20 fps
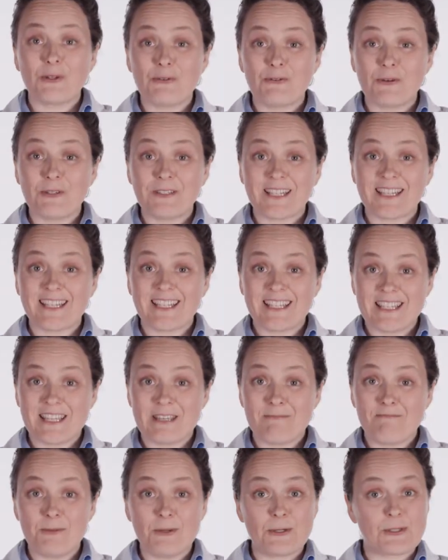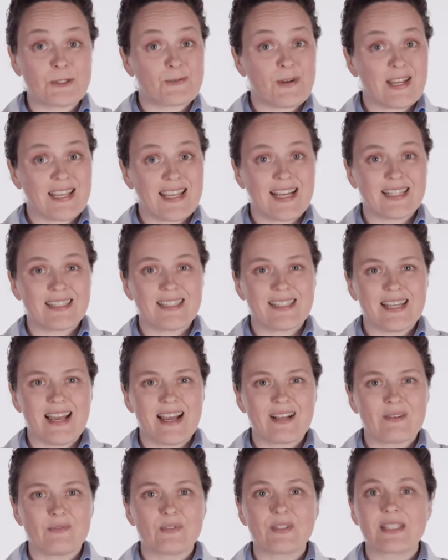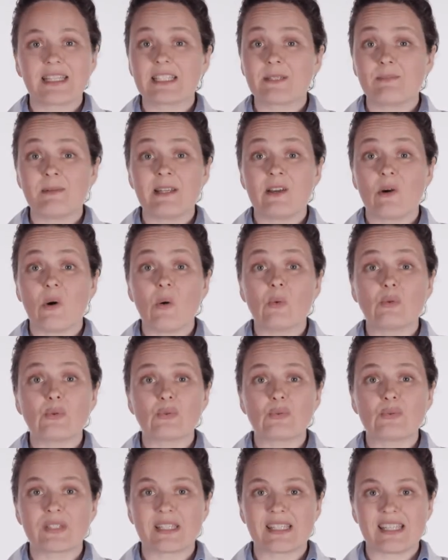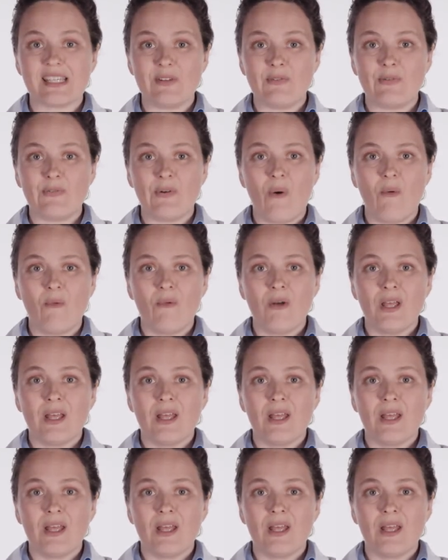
de votre équipe de soins cardiaques vous expliqueront tout ce qu'ils font.